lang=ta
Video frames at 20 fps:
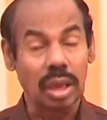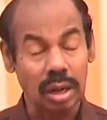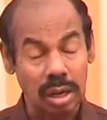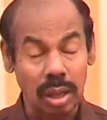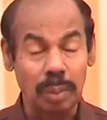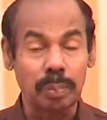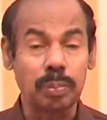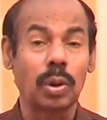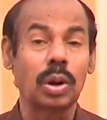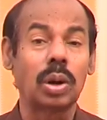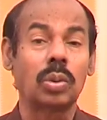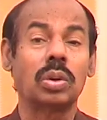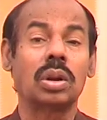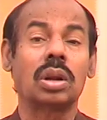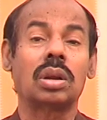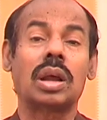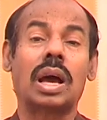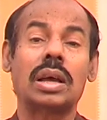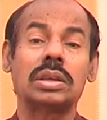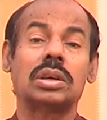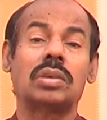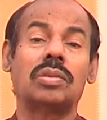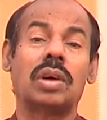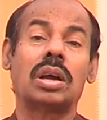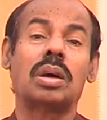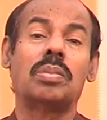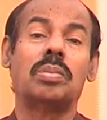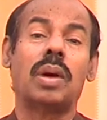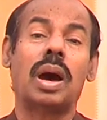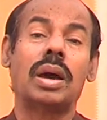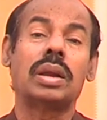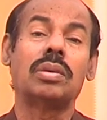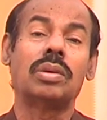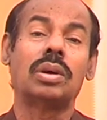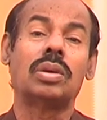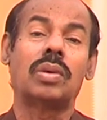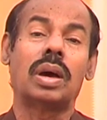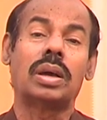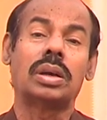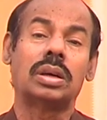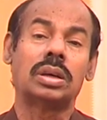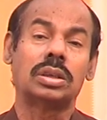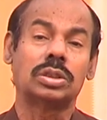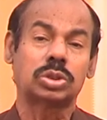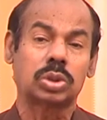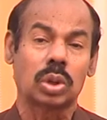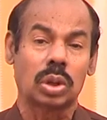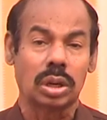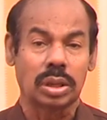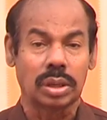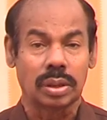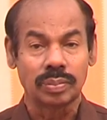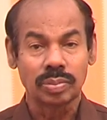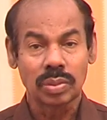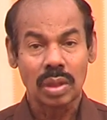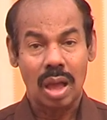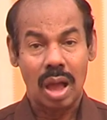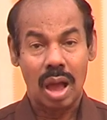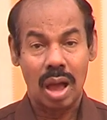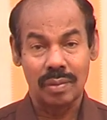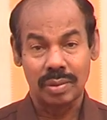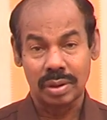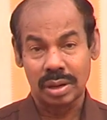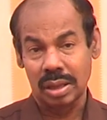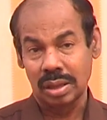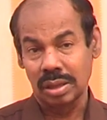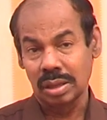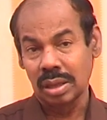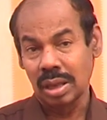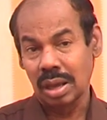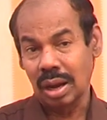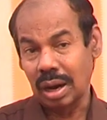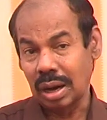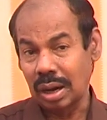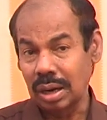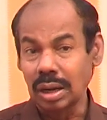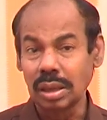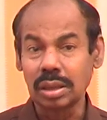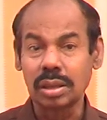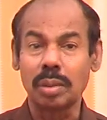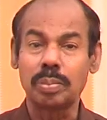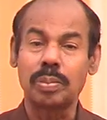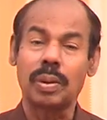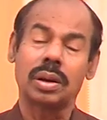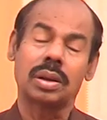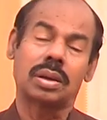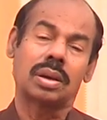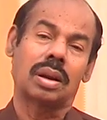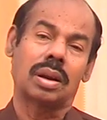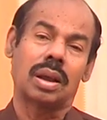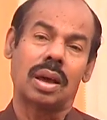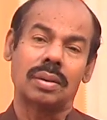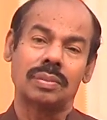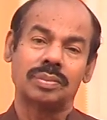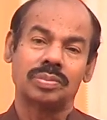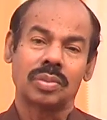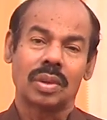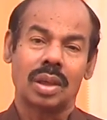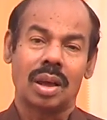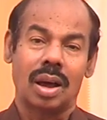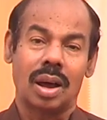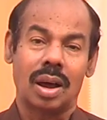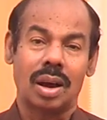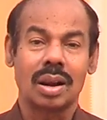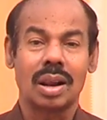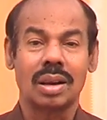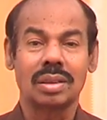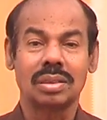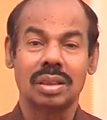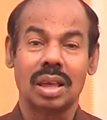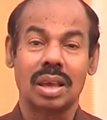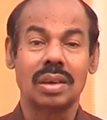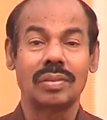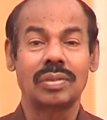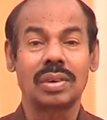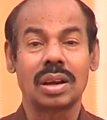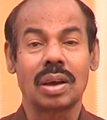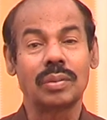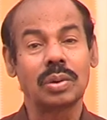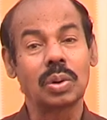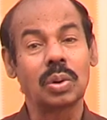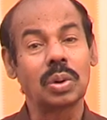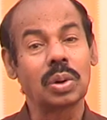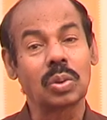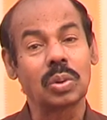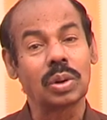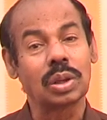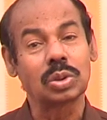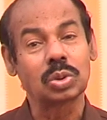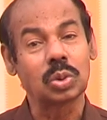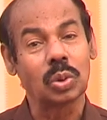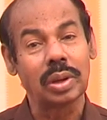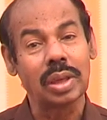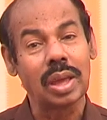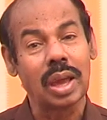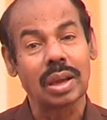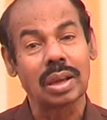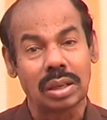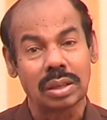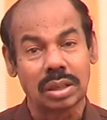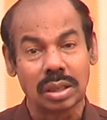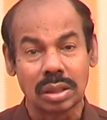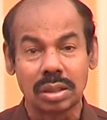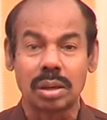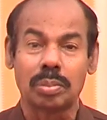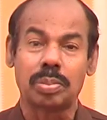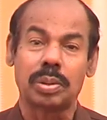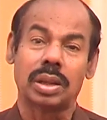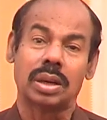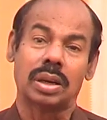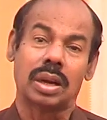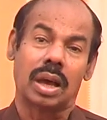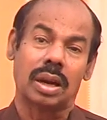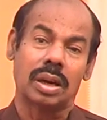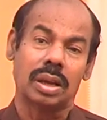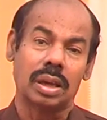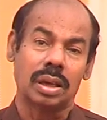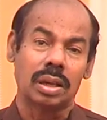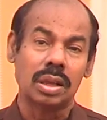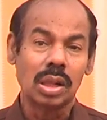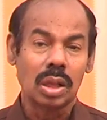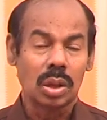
என்னைப் போல ஒரு ராஜாவாக மாறிவிடுவான் என்று சொல்லி அவனை அழிக்க பார்க்கிறான் ஆனால் தேவன் அவனோடு கூட துணையாக நின்றபடினாலே